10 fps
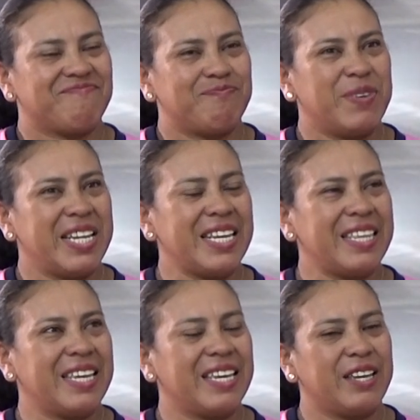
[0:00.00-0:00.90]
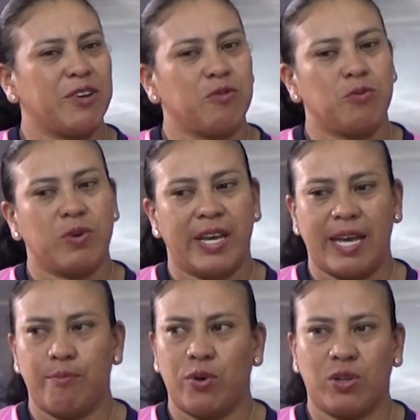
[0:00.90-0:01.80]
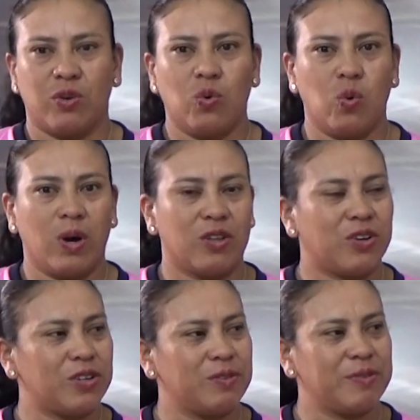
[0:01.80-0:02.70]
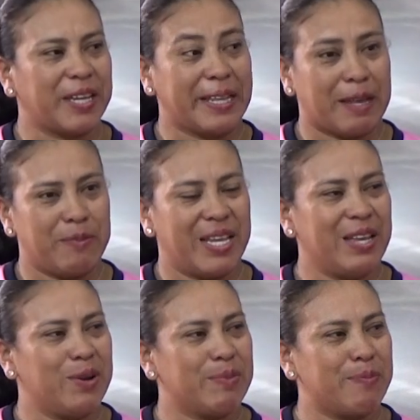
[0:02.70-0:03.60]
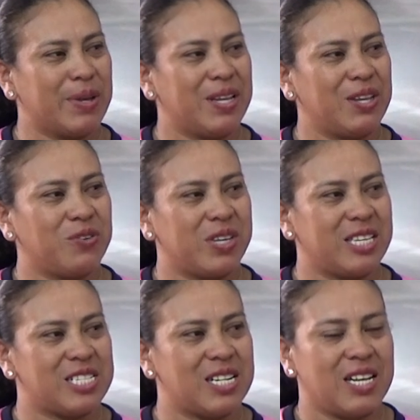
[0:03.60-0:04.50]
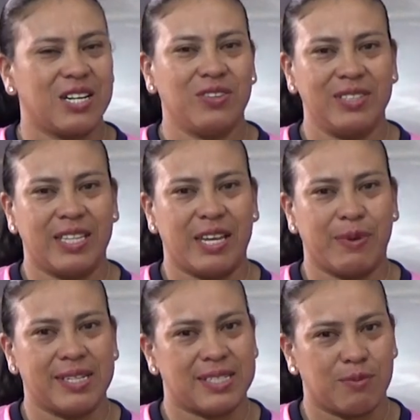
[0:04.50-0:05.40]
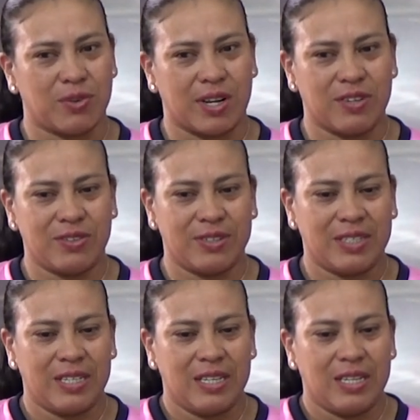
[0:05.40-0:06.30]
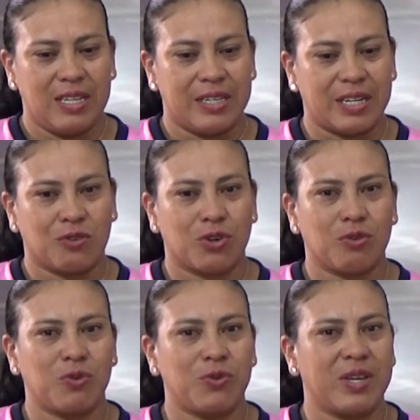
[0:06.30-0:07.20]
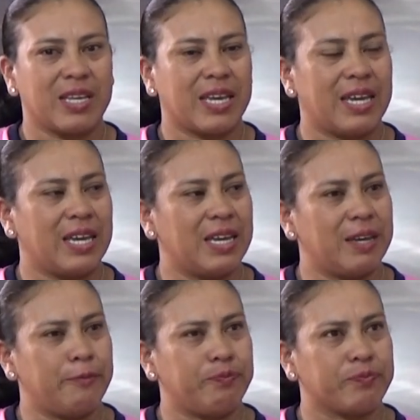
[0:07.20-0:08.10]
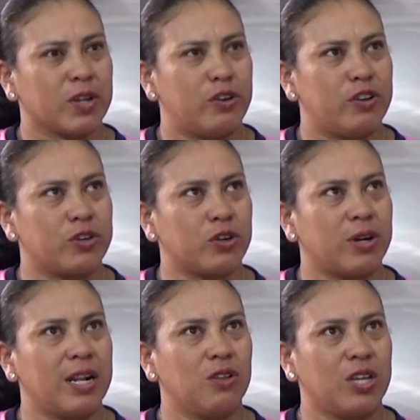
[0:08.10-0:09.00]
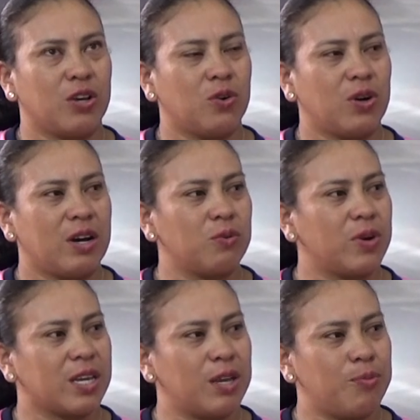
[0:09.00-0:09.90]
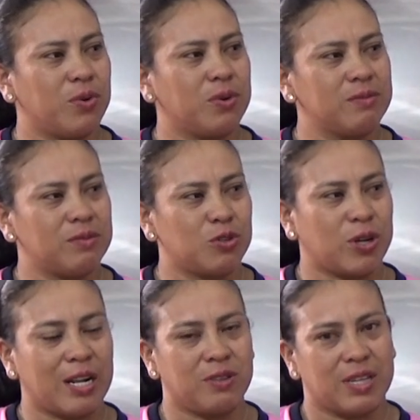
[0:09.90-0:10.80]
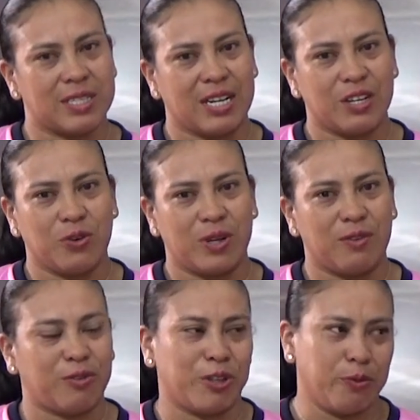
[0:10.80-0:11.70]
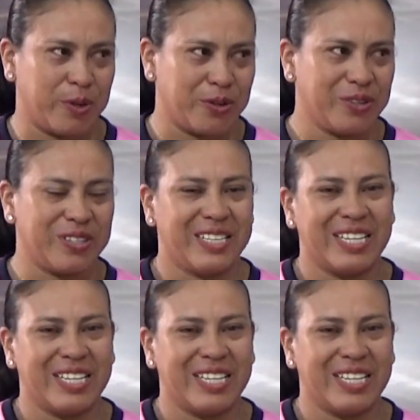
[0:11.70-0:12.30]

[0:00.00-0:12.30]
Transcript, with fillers: viene de un ejemplo de un jugador que también lleva mi apellido y es chileno, de Iván Zamorano. Recuerdo muy bien que Ronaldo llegó a un equipo Ronaldo Nazario, el fenómeno.